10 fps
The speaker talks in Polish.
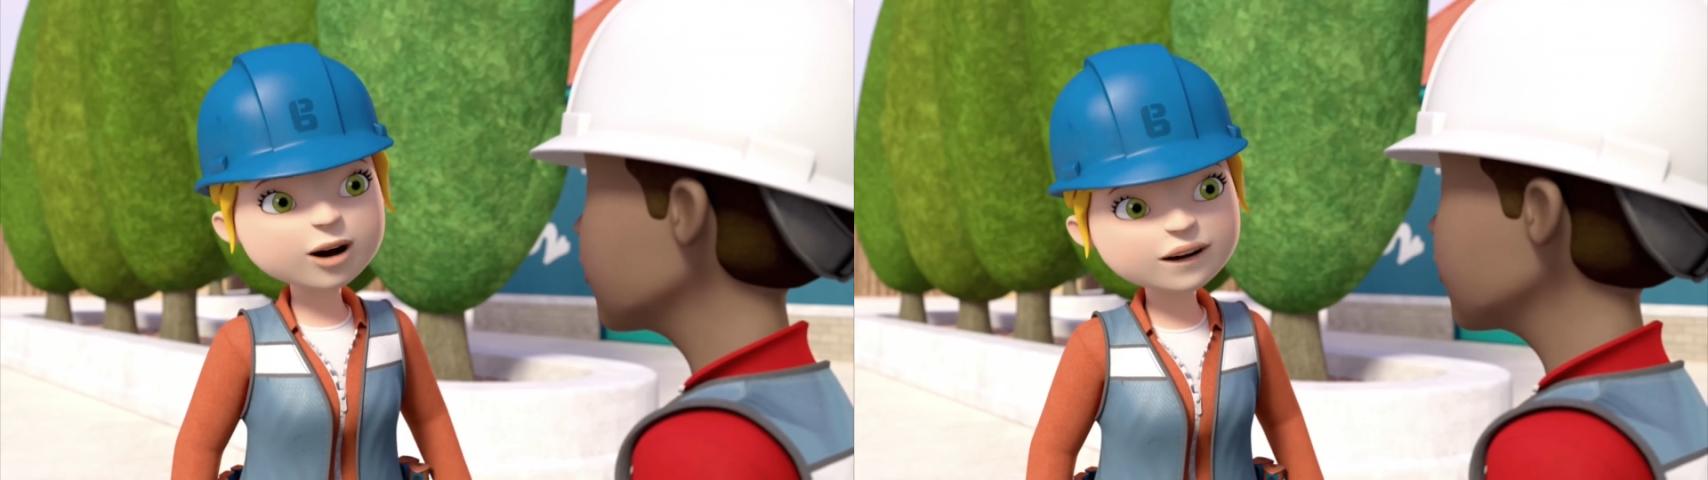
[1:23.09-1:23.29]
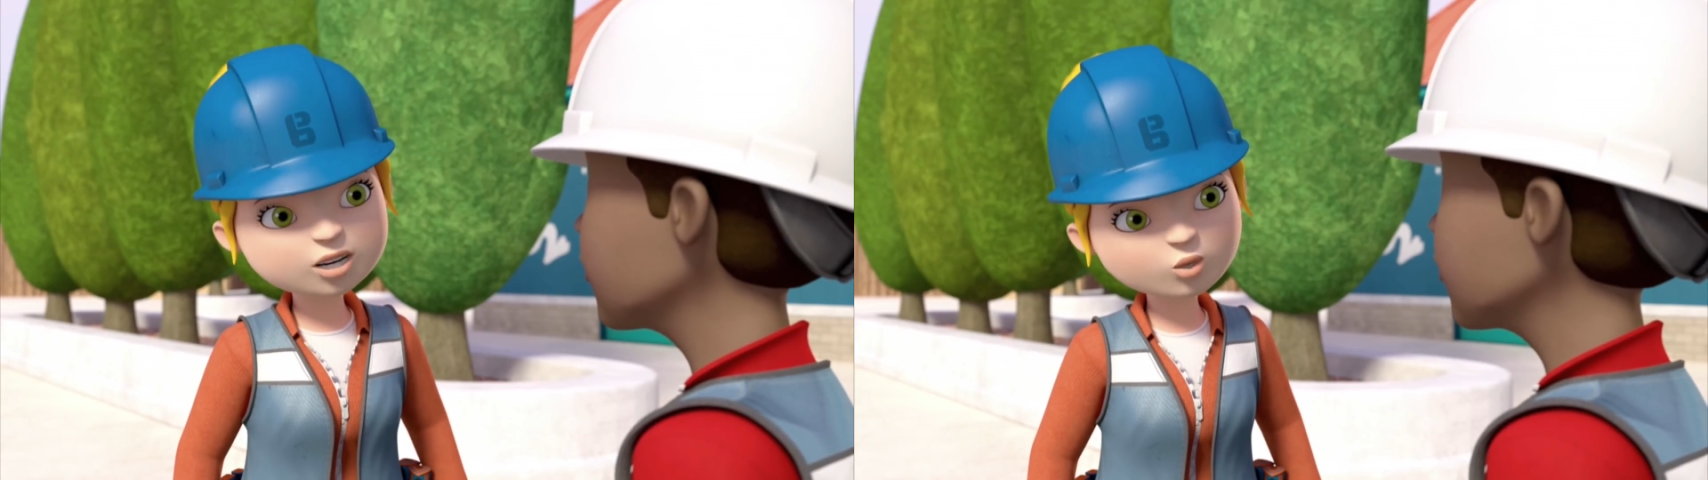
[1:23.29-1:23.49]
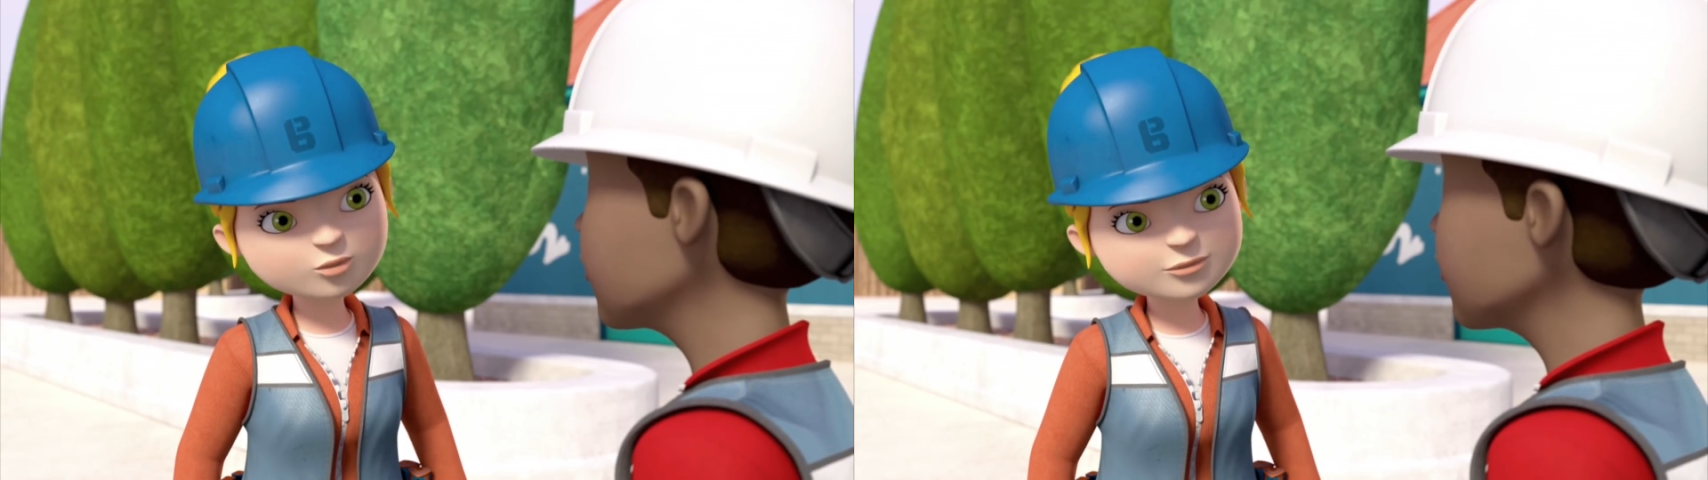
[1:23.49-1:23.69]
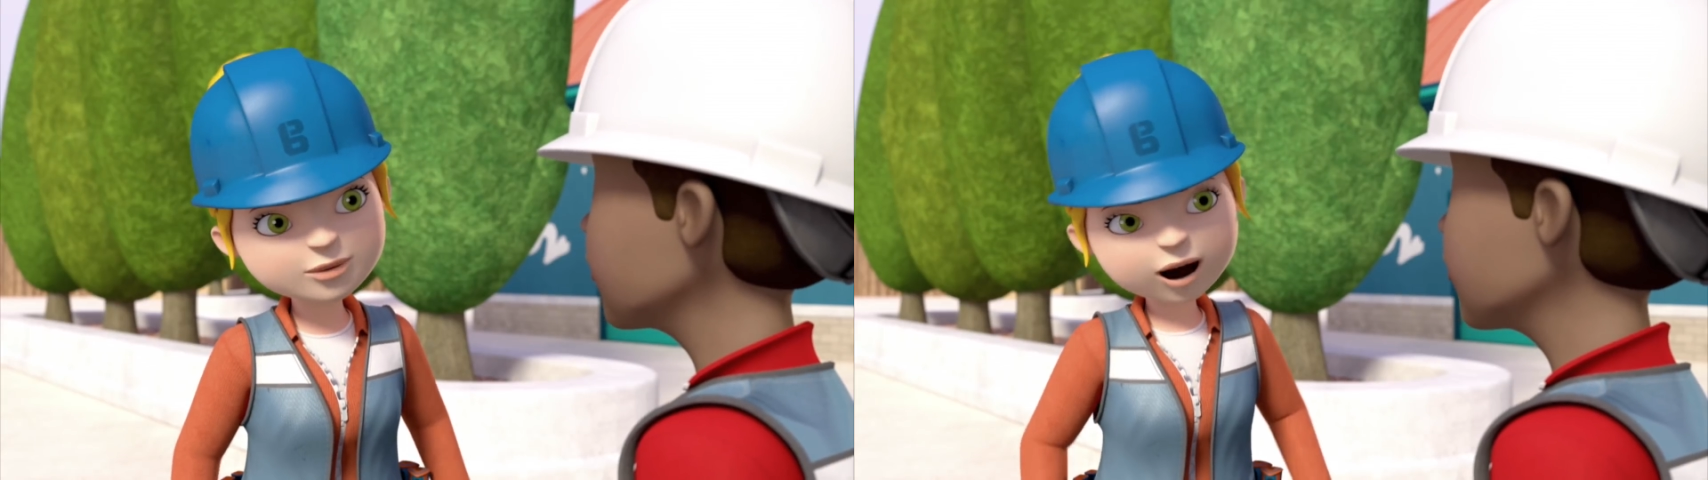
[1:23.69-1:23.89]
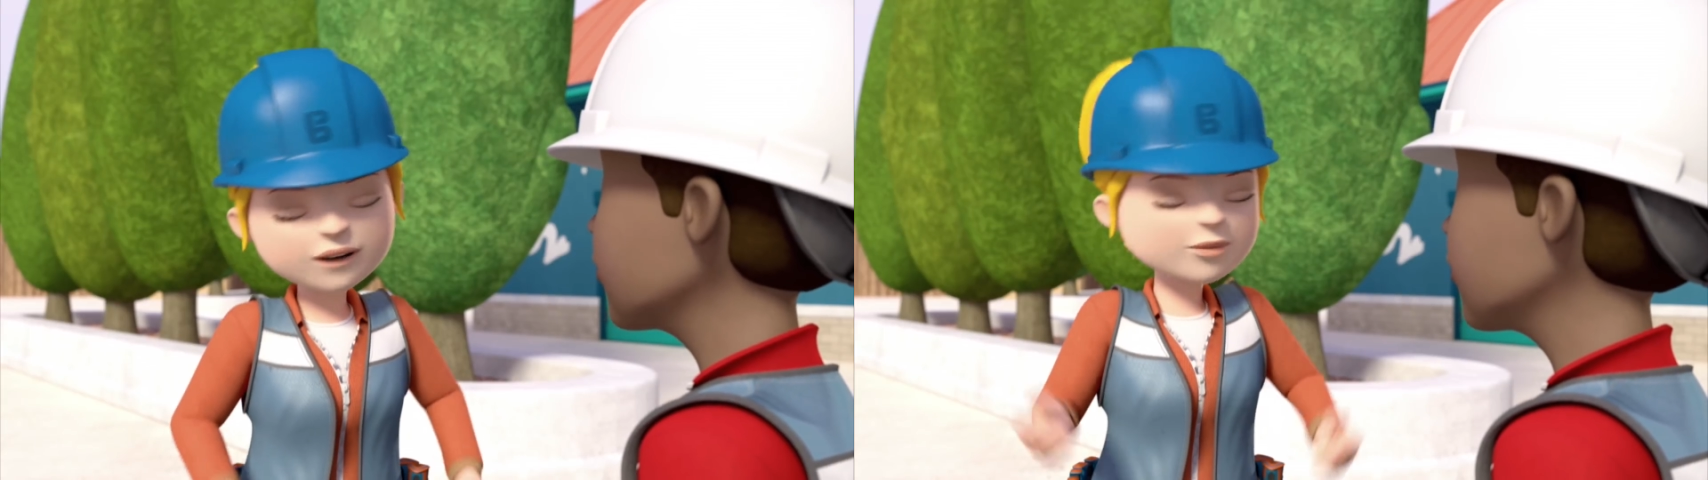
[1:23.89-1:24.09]
gdzieś tutaj?
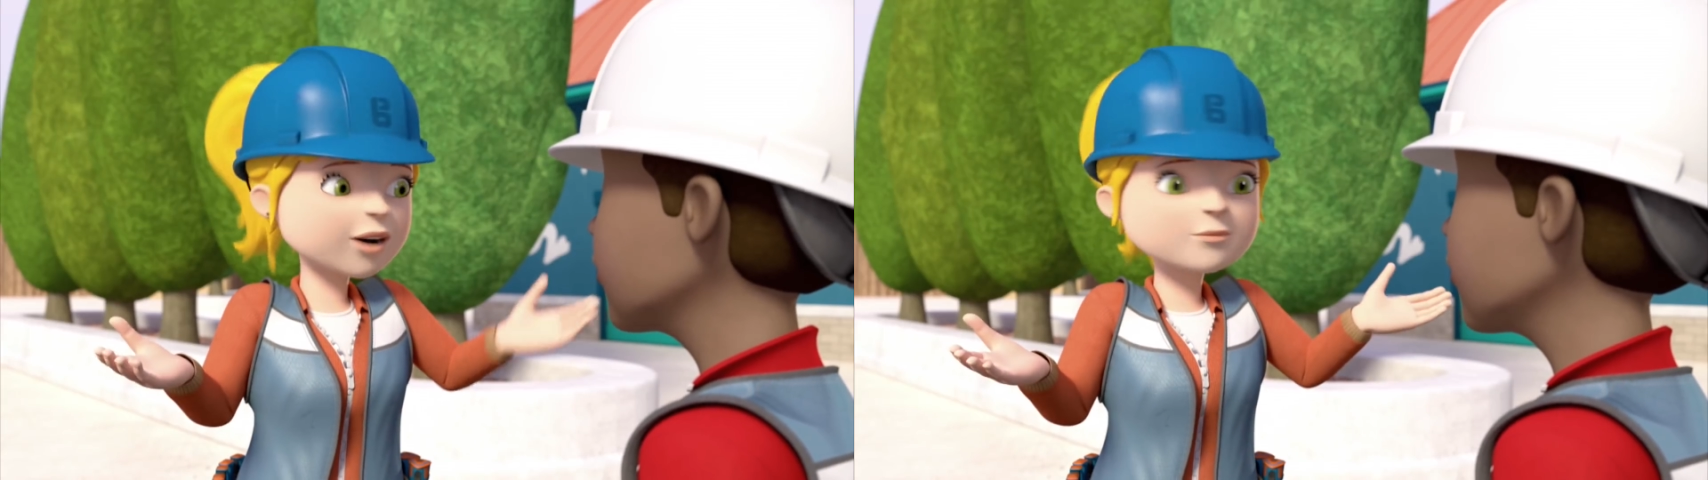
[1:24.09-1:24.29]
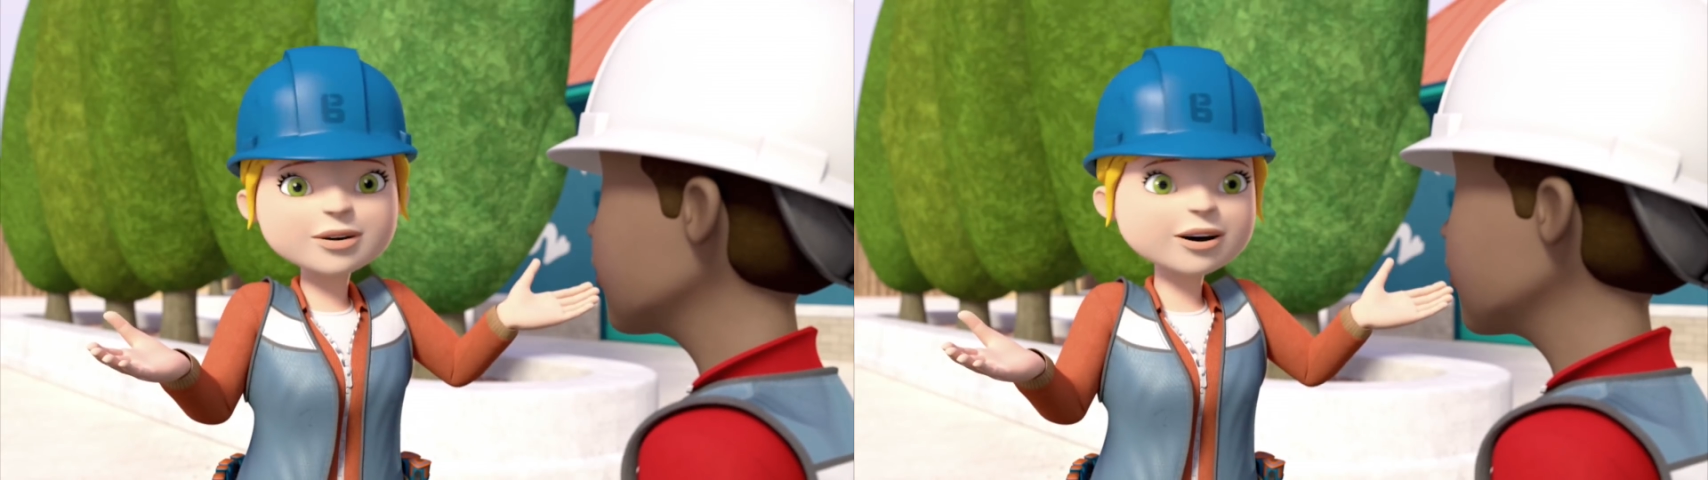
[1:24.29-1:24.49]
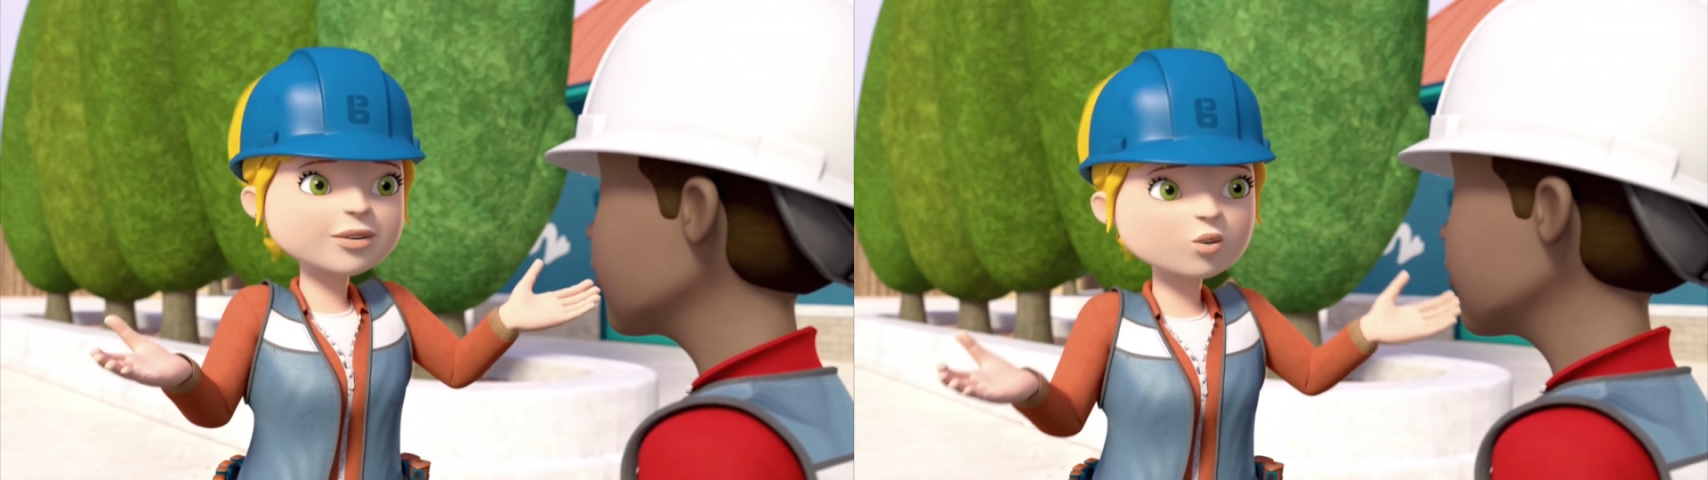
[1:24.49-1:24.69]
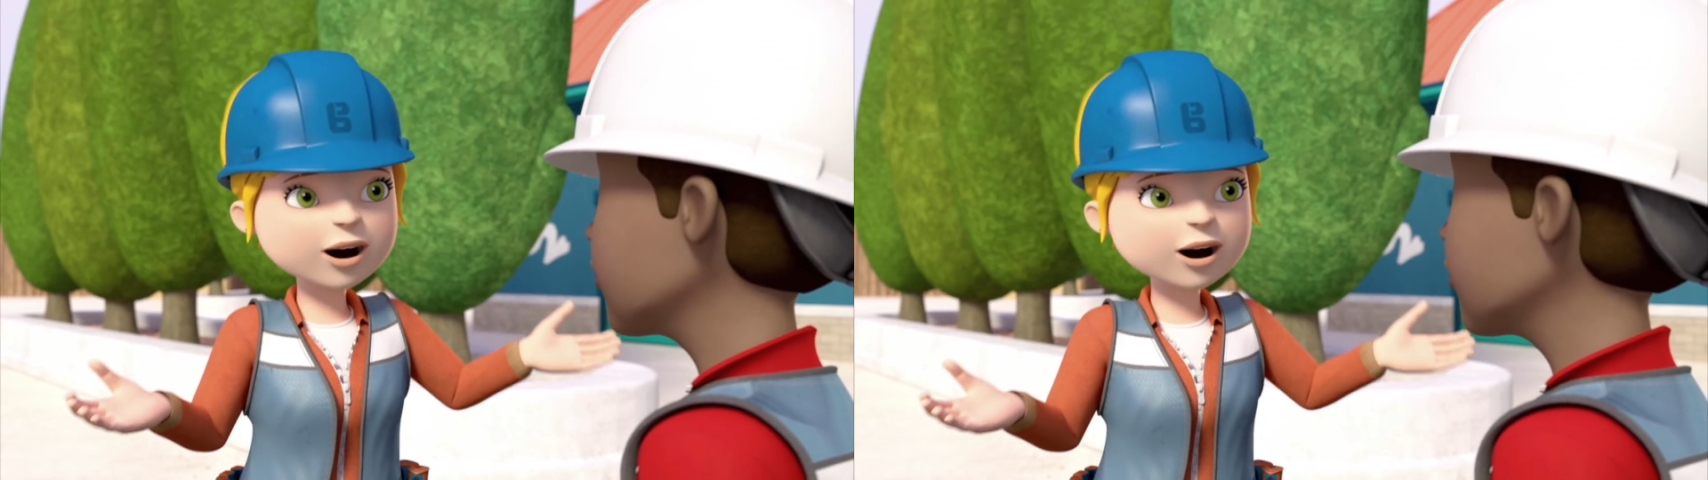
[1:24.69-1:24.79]
Nigdzie nie mogę jej